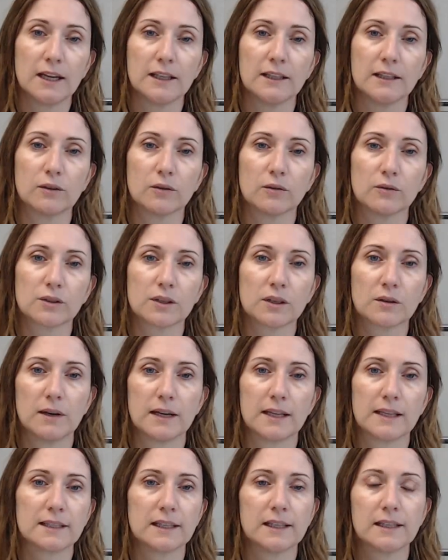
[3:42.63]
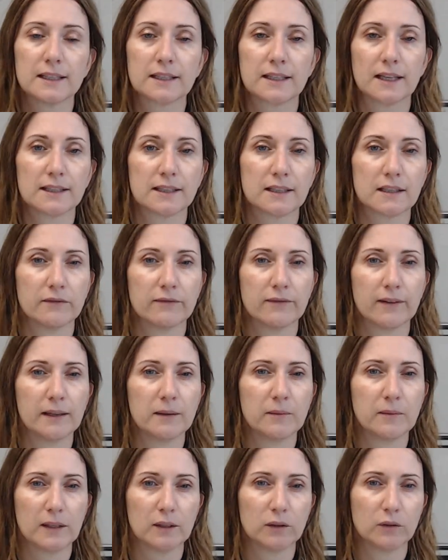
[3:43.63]
e di conseguenza l'istanza di
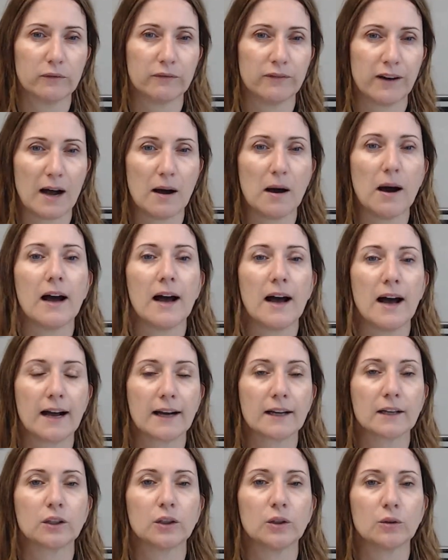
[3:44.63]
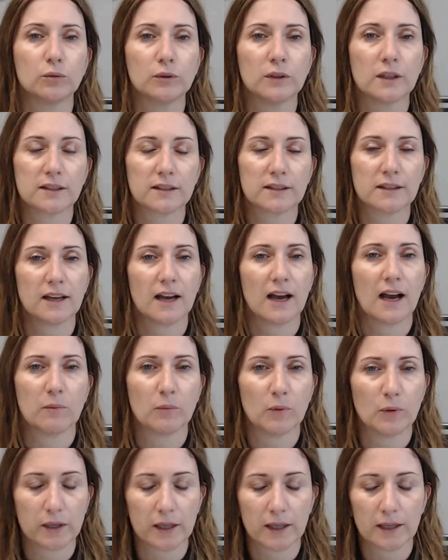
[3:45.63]
fallimento va a chiudersi, a
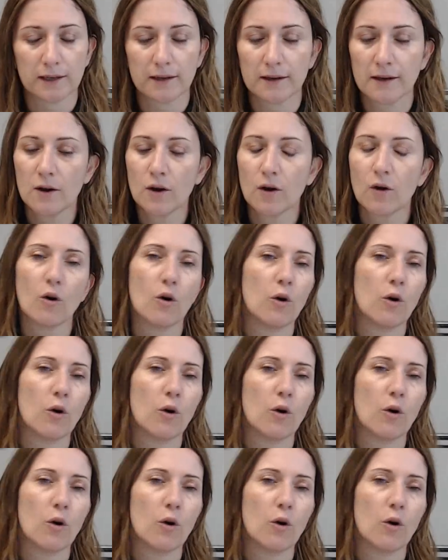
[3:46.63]
morire.